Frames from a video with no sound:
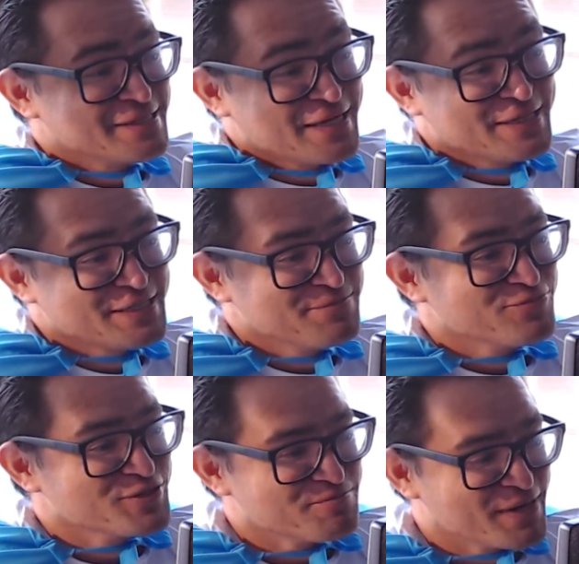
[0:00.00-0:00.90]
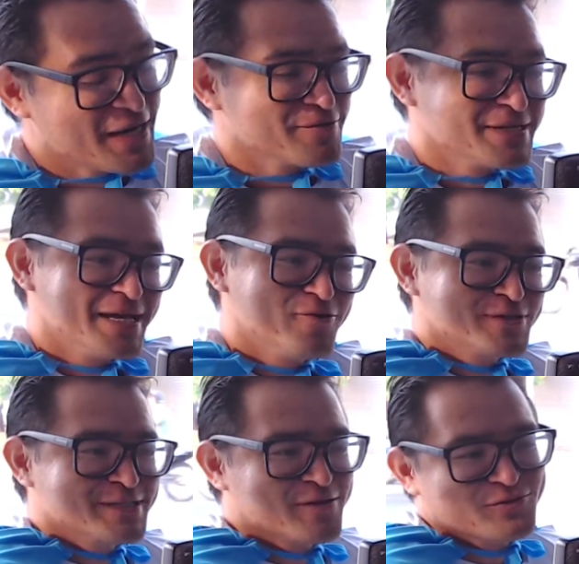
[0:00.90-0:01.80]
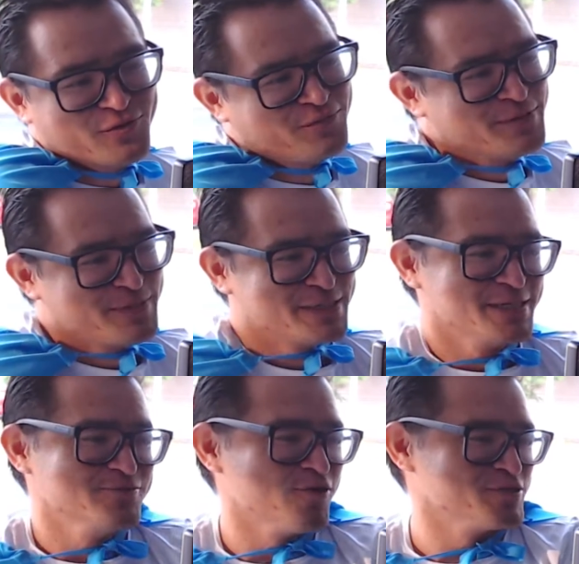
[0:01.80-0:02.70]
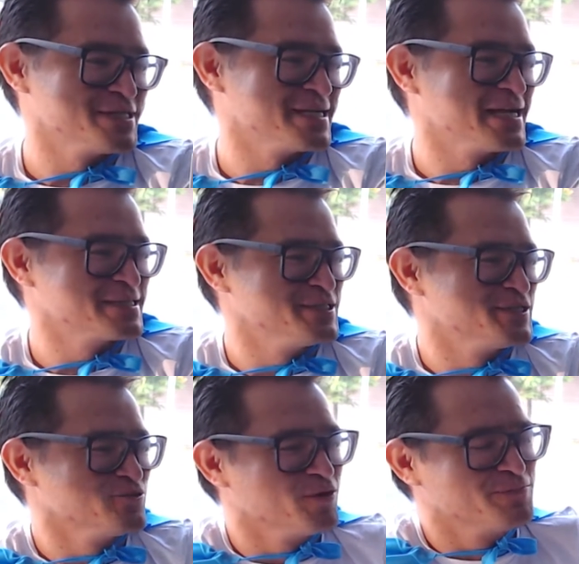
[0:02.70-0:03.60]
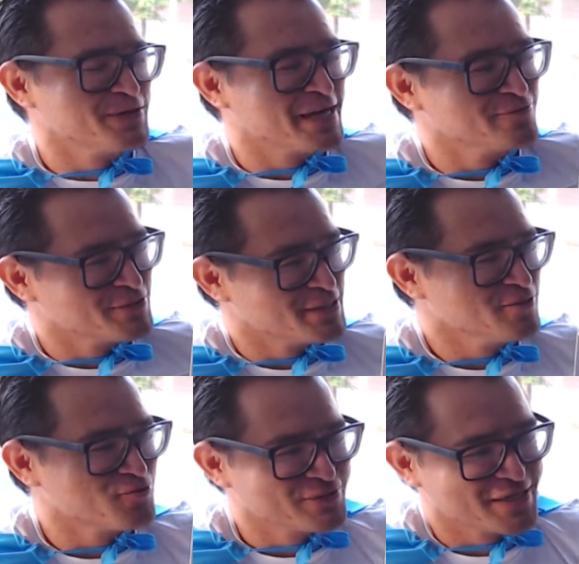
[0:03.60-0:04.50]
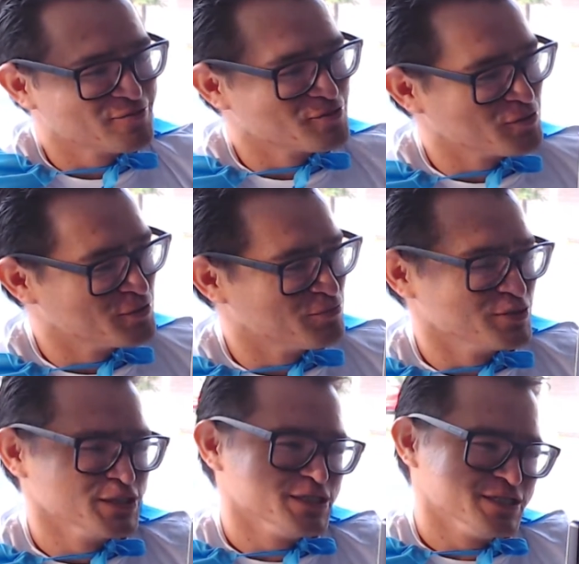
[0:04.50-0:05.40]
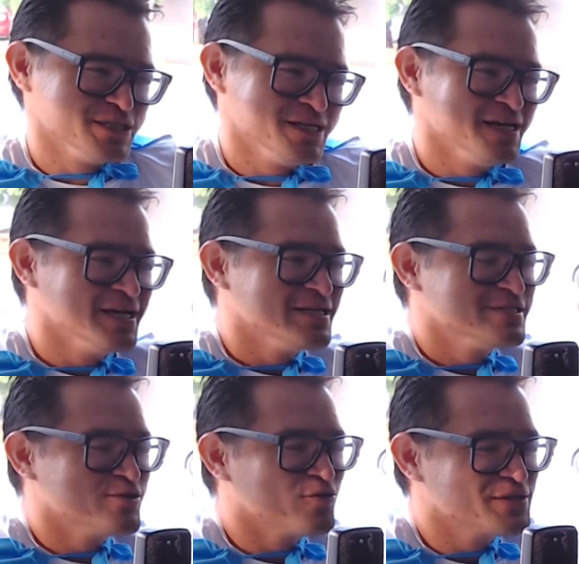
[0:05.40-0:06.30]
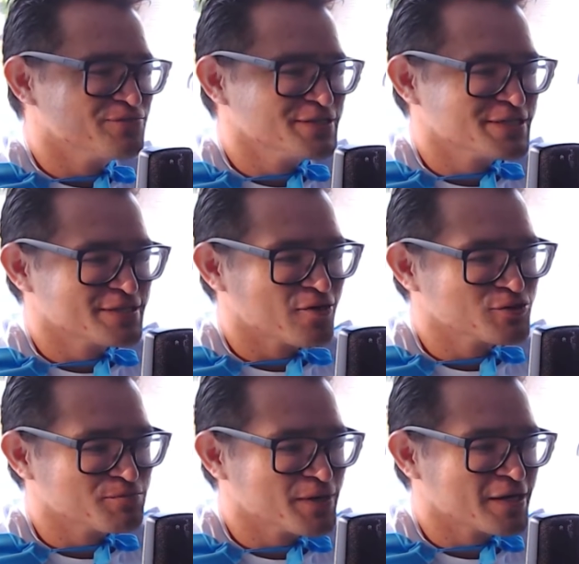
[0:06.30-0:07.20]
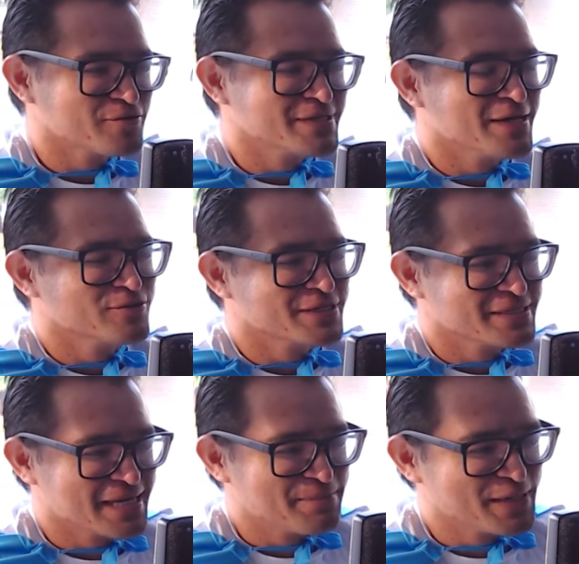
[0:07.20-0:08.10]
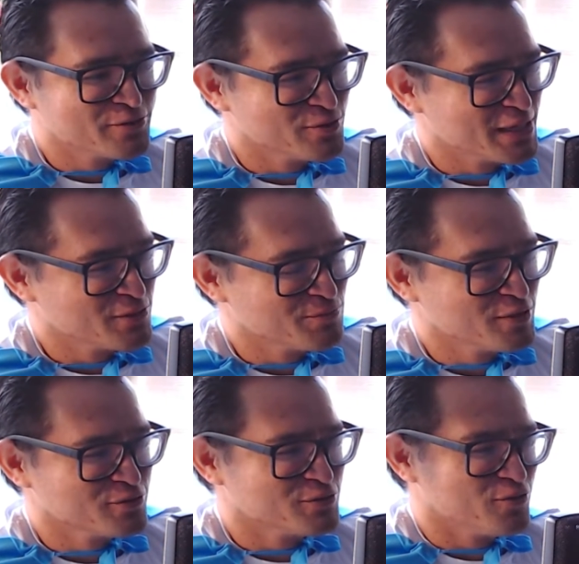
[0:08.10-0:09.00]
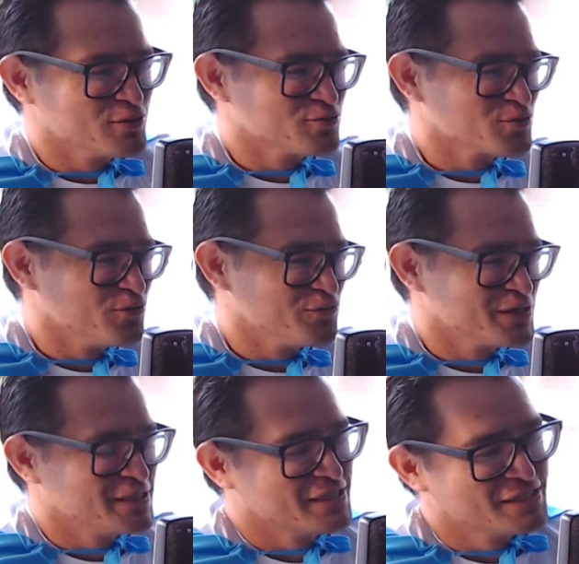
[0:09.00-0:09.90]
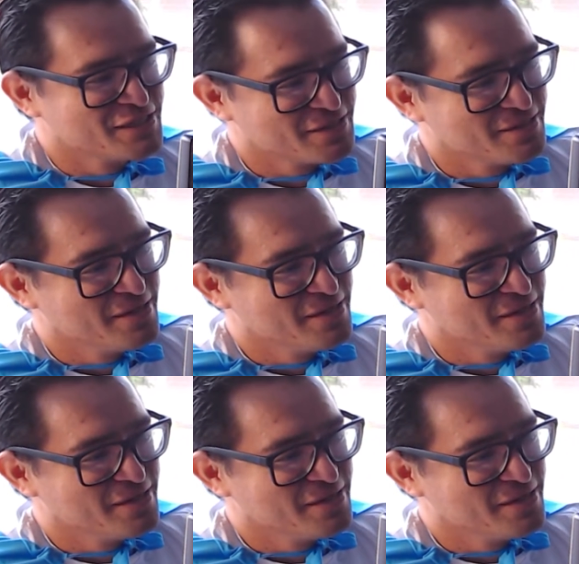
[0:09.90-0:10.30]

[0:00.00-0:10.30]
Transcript: Tem que ir para os bairros, que lá é onde está o sofrimento. É igual chegar aqui em Sinop, ficar no centro, o centro todo bonitinho, e não ir visitar os bairros que lá onde está abandonado pelos nossos governantes.